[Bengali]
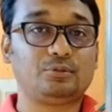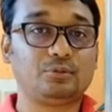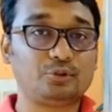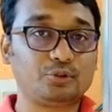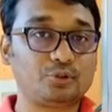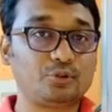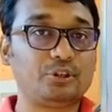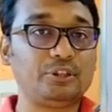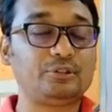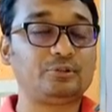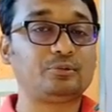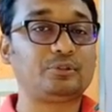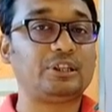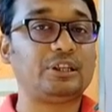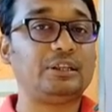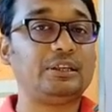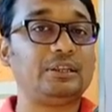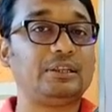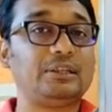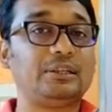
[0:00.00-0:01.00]
শুষ্ক
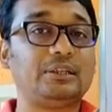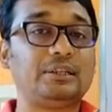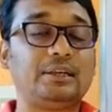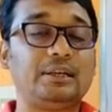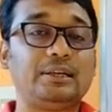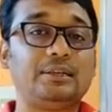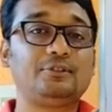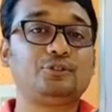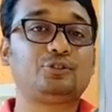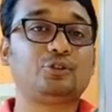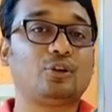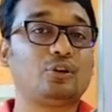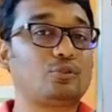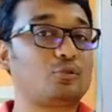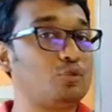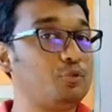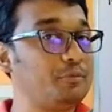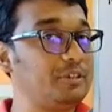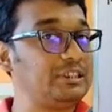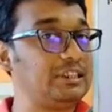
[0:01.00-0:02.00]
ঋতুতে এর জল
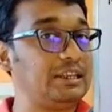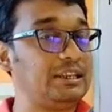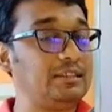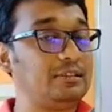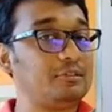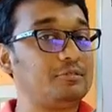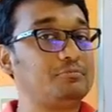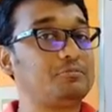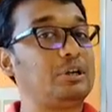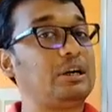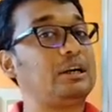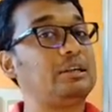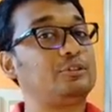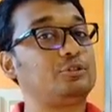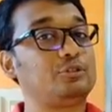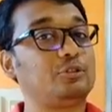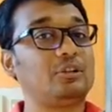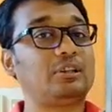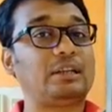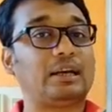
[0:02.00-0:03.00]
কমে যায় বা
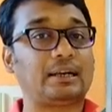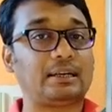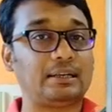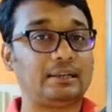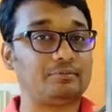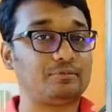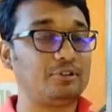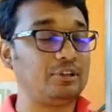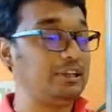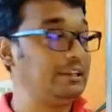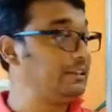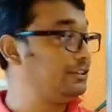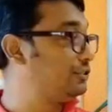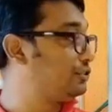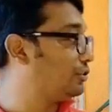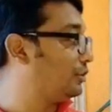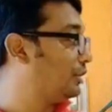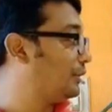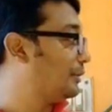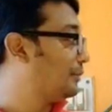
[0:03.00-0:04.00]
জল থাকে না বললেই
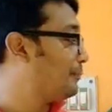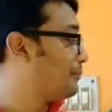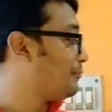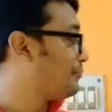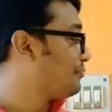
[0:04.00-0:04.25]
চলে